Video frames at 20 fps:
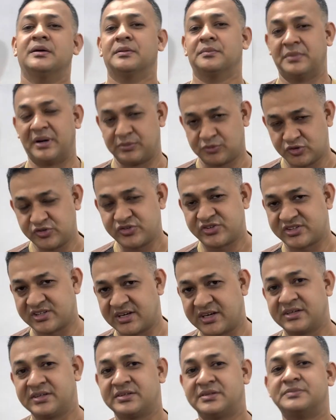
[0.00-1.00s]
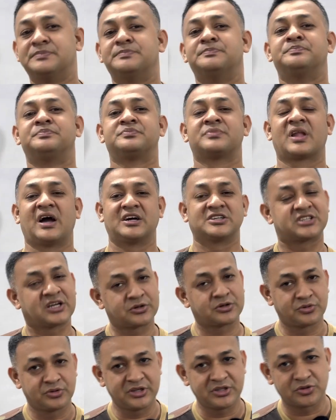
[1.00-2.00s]
মামুন স্যার আশা
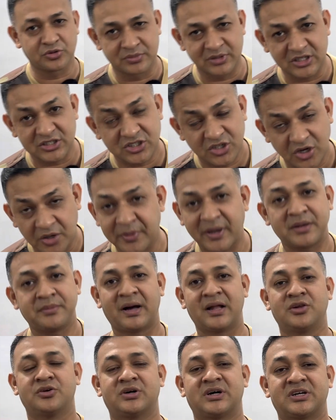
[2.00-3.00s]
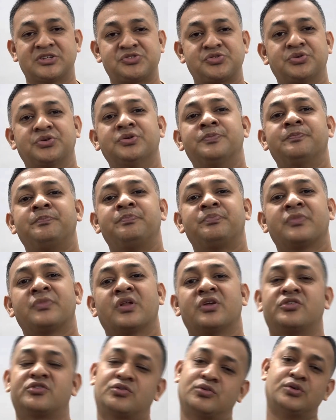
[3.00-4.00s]
করি তোমরা সবাই ভালো আছো
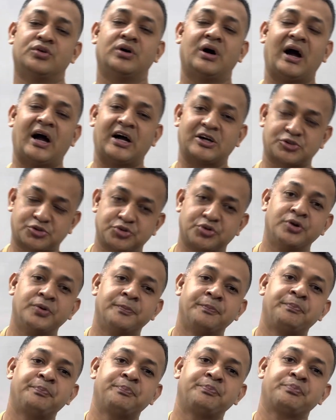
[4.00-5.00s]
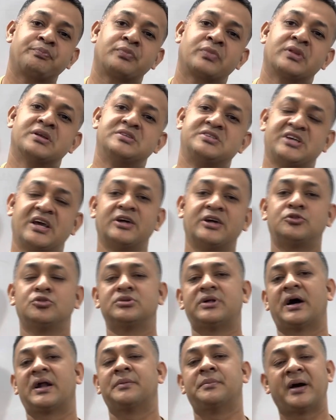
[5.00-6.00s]
সো আসো যেহেতু
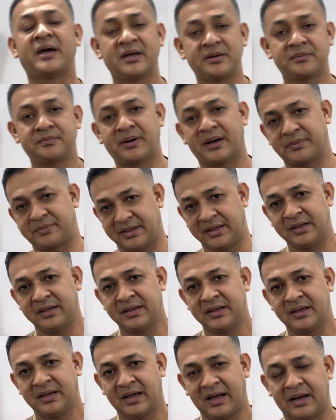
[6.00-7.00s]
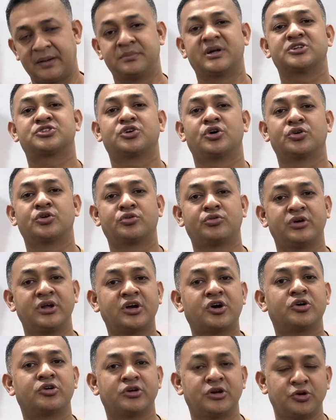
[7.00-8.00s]
ধারাবাহিকভাবে আমরা
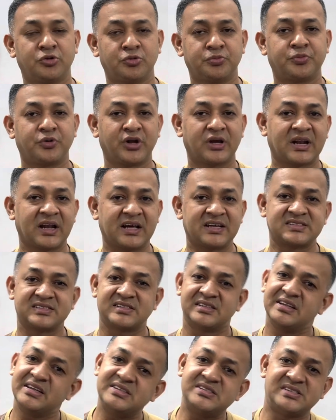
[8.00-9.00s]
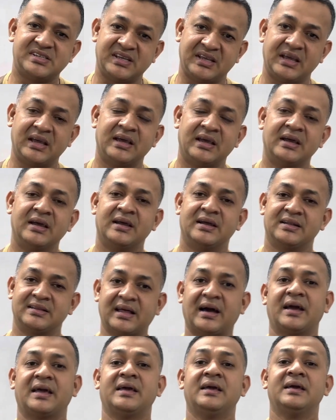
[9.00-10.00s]
শঙ্করীকরণের উপরে ক্লাস নিচ্ছি
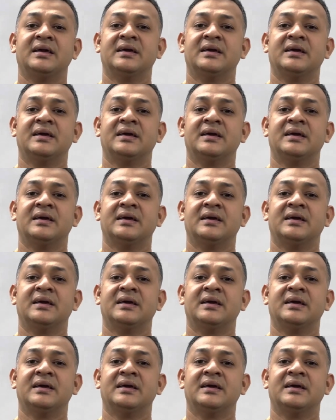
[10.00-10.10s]
তাই